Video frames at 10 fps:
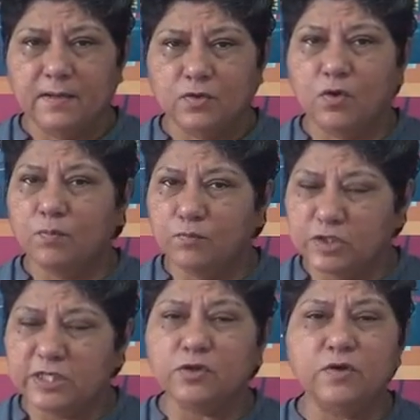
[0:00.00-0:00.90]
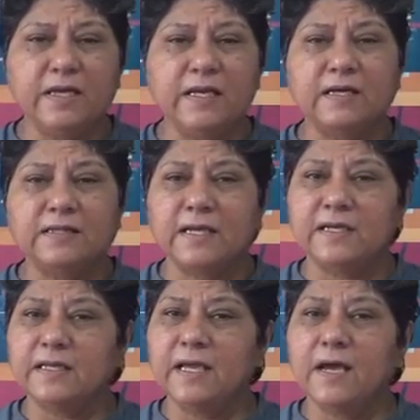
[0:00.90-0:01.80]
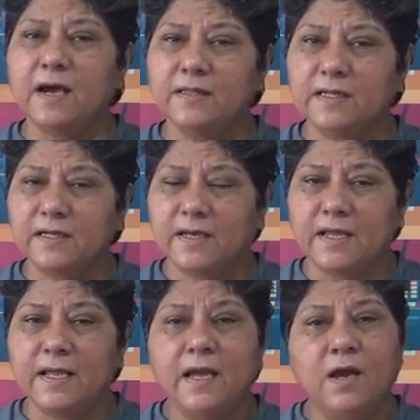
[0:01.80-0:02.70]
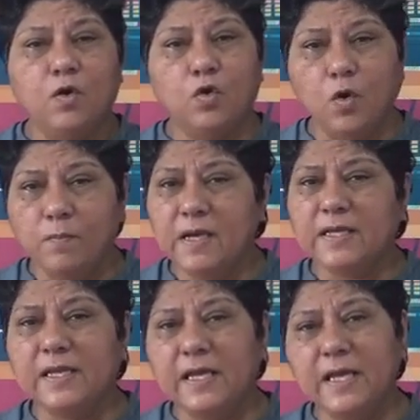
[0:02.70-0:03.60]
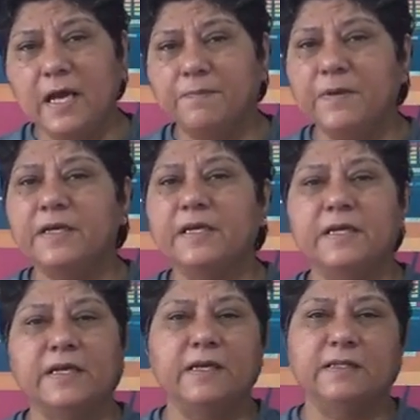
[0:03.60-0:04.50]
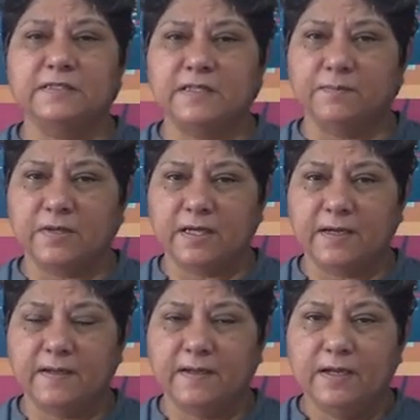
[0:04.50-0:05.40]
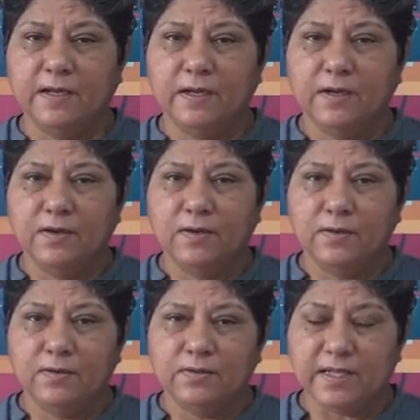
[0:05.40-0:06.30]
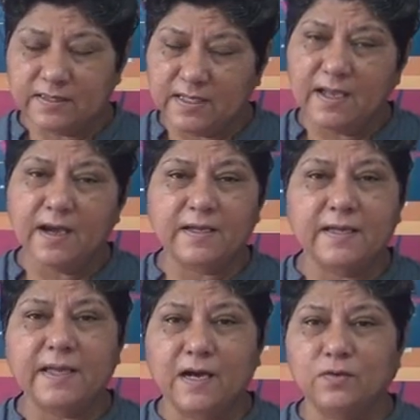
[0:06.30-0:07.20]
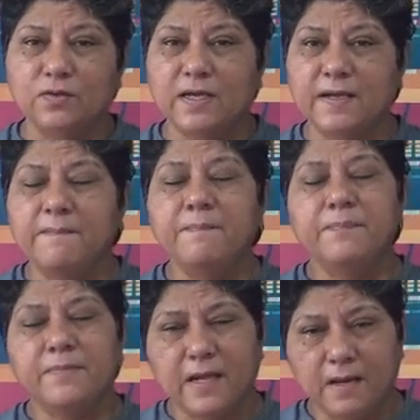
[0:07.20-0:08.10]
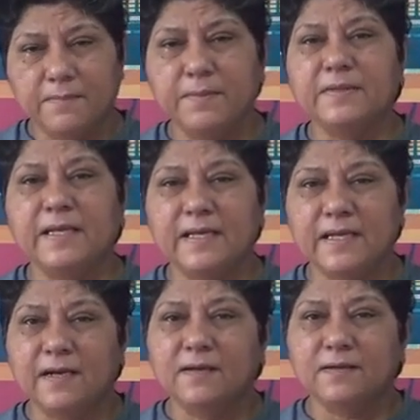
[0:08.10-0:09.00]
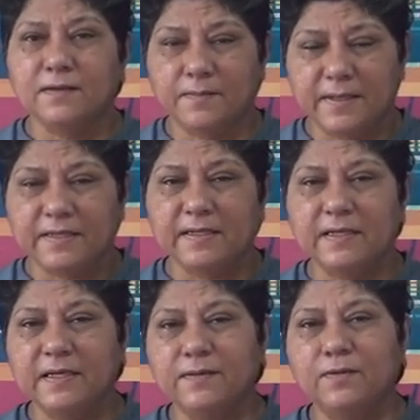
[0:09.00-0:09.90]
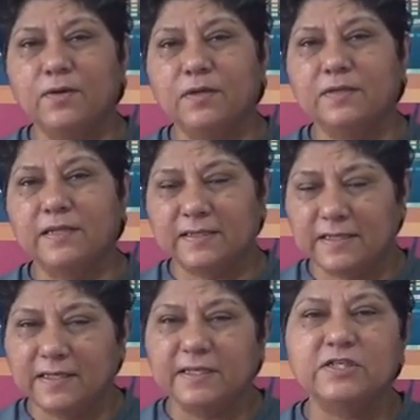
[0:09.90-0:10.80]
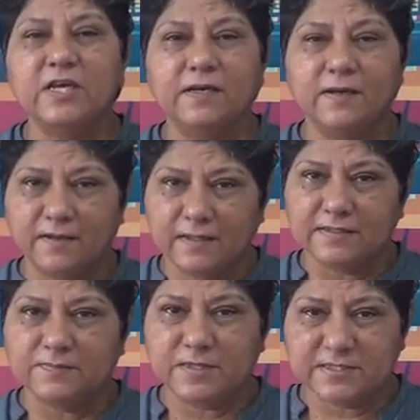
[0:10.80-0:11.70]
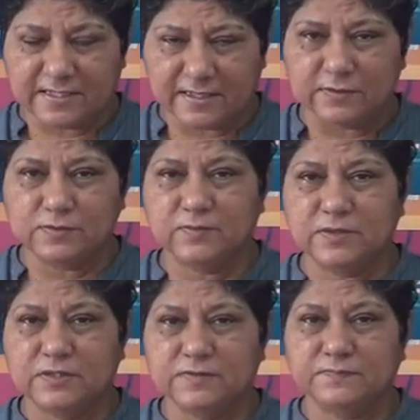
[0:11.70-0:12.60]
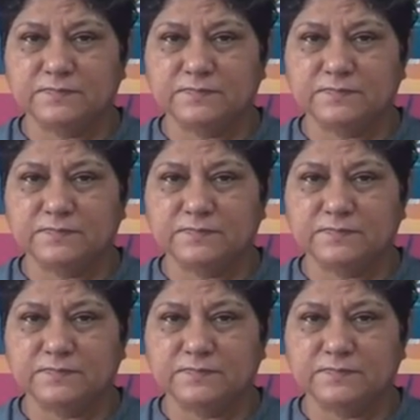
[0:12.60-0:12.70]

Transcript: तो मुझे तो यही लगता है कि ये अधिक ने रोमिल की नहीं अपनी टिकट का इंतजाम किया है देखते हैं आगे क्या होता है आप भी बताइएगा कमेंट करके और देखते रहिए चैनल हंग्री स्पिरिट्स थैंक यू सो मच